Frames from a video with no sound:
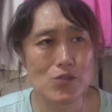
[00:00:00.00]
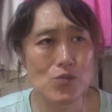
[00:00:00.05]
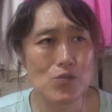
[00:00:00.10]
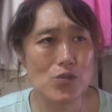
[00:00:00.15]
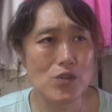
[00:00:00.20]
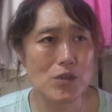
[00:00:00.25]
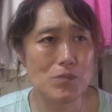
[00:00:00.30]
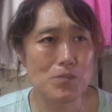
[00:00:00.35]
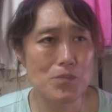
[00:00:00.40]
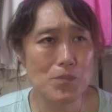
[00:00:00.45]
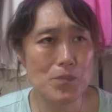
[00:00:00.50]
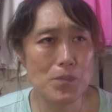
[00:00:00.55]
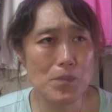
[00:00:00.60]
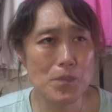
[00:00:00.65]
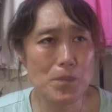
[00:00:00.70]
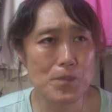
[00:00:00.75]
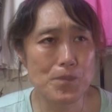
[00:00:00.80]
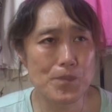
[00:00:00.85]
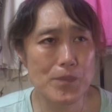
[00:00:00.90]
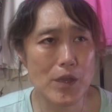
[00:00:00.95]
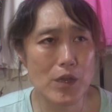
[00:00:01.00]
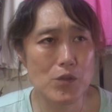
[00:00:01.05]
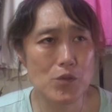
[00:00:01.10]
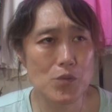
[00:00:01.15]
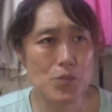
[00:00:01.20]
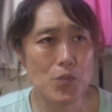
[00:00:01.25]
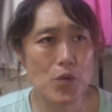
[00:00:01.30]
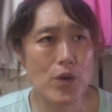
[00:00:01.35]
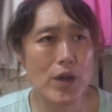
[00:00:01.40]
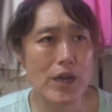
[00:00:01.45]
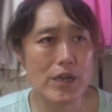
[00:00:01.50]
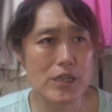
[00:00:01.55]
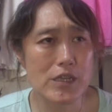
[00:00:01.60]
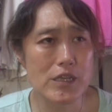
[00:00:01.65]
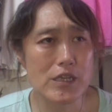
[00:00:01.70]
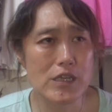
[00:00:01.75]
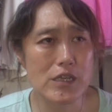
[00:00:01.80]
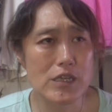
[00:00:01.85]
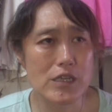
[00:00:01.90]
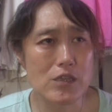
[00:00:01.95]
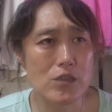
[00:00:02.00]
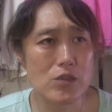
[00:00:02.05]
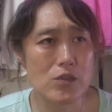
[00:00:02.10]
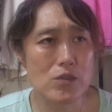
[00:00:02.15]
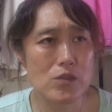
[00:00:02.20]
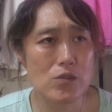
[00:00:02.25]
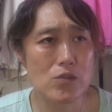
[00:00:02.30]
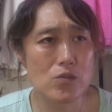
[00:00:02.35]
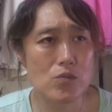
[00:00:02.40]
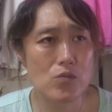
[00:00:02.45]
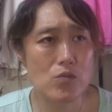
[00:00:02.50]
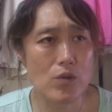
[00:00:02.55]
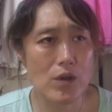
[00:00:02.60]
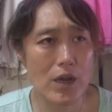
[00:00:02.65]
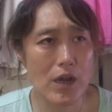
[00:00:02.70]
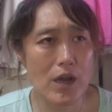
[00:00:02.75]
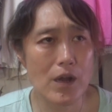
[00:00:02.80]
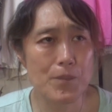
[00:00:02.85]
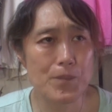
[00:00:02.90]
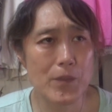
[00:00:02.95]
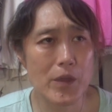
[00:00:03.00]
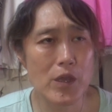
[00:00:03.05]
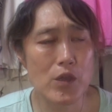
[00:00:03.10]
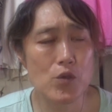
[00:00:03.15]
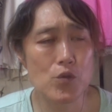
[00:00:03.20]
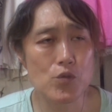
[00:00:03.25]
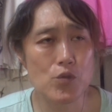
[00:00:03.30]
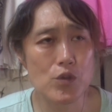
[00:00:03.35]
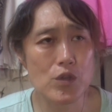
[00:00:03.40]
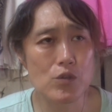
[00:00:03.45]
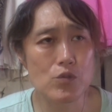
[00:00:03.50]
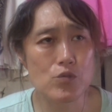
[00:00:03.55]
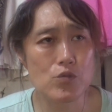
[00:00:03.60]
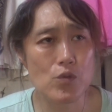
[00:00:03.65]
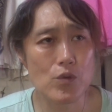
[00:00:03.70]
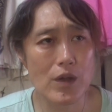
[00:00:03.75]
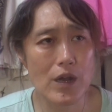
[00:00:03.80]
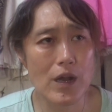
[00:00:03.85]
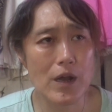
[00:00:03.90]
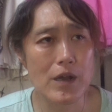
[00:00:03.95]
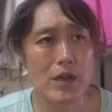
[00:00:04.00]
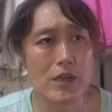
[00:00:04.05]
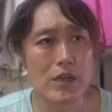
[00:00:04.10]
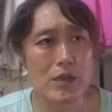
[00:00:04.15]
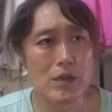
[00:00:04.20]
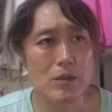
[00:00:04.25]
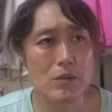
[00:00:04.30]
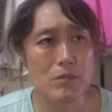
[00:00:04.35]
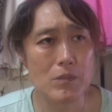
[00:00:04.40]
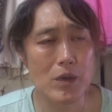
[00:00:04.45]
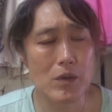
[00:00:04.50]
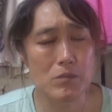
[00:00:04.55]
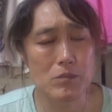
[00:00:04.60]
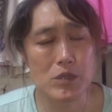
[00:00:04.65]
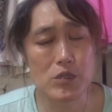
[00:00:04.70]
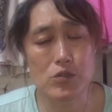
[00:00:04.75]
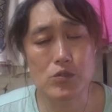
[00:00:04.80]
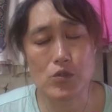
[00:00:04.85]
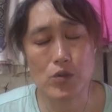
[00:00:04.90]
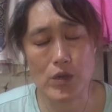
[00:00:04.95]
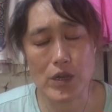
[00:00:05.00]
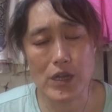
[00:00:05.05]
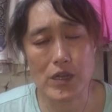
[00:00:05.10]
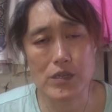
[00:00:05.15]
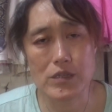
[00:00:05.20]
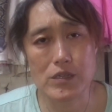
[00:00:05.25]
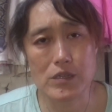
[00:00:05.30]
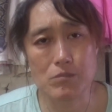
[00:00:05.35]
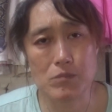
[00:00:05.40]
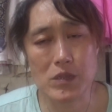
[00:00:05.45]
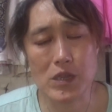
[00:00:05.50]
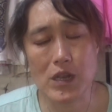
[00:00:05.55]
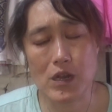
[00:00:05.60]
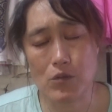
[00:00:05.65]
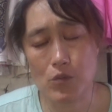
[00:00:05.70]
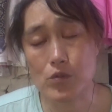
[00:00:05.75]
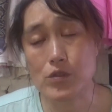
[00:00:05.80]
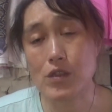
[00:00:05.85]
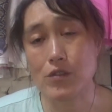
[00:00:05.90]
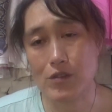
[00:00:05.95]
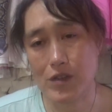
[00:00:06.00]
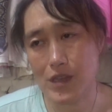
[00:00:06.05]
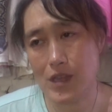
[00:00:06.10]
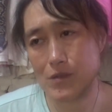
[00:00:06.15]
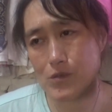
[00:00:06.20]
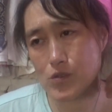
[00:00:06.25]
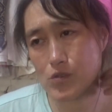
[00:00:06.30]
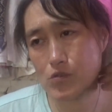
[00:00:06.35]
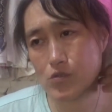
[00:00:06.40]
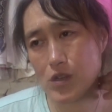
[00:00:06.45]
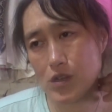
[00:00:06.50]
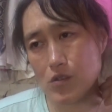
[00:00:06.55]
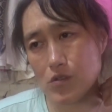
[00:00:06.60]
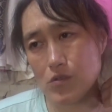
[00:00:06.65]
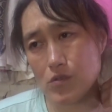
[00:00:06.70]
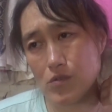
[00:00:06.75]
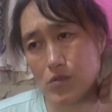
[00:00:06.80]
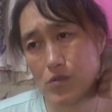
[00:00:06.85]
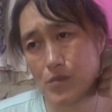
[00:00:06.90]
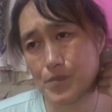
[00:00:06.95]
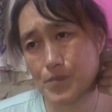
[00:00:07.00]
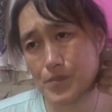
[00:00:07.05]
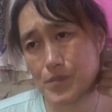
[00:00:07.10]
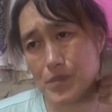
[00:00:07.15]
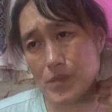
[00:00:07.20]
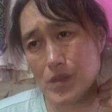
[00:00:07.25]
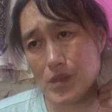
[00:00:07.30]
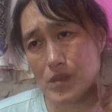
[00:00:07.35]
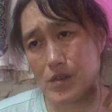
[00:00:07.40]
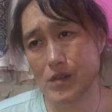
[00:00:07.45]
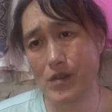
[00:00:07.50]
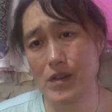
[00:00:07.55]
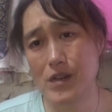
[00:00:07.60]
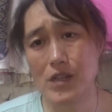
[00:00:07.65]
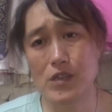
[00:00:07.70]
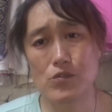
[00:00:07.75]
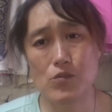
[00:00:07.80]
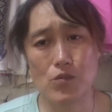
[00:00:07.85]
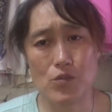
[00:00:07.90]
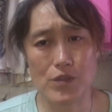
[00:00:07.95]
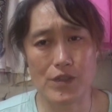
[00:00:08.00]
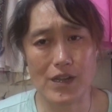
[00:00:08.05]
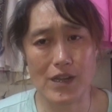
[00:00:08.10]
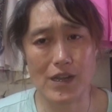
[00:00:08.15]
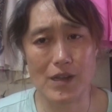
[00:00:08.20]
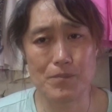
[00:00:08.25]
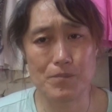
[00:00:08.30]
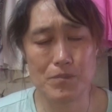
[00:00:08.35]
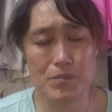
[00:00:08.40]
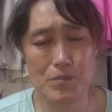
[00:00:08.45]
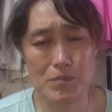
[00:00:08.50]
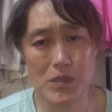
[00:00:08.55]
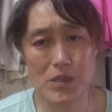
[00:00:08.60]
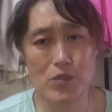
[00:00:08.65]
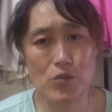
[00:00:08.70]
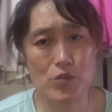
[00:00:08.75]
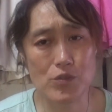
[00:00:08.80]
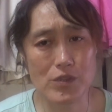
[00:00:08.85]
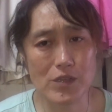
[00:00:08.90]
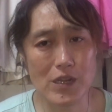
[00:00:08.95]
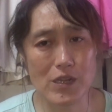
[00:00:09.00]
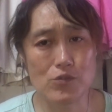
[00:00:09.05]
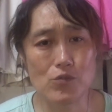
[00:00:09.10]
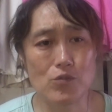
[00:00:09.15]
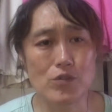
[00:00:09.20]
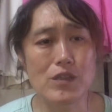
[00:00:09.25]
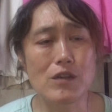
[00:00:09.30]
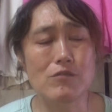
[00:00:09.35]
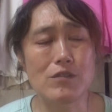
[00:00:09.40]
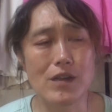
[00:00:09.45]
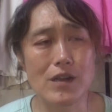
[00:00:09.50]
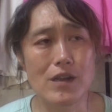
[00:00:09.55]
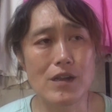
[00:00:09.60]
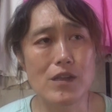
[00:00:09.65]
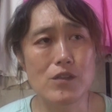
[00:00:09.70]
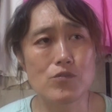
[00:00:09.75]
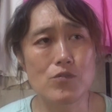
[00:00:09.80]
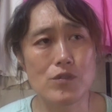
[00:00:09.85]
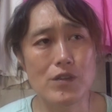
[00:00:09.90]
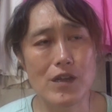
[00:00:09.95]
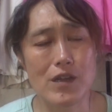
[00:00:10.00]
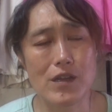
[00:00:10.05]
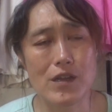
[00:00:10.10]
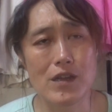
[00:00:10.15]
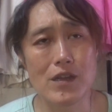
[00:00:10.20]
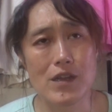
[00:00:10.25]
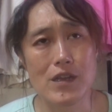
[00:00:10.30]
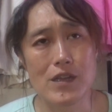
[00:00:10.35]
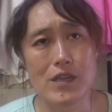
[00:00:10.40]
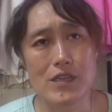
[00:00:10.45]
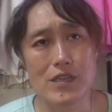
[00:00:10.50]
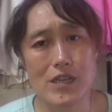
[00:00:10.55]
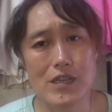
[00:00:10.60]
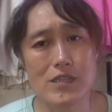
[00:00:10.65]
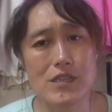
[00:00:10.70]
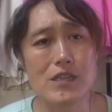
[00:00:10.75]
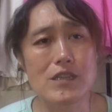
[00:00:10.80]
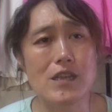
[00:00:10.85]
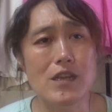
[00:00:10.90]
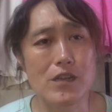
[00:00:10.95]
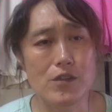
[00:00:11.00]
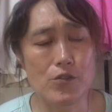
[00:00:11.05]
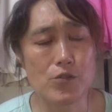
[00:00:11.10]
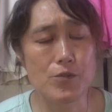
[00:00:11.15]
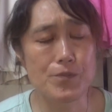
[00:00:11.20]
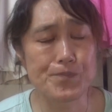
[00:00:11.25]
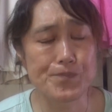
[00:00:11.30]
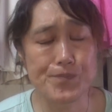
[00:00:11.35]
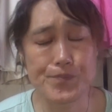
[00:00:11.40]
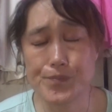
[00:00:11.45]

その時、あの、ポカリとか、栄養ドリンクとか、まあ、水とか、ミネラルウォーターとかね、ずっとあの、冷蔵庫の中、ピットに冷蔵庫置いてあるから、冷蔵庫の中で冷やしてあったんやけど、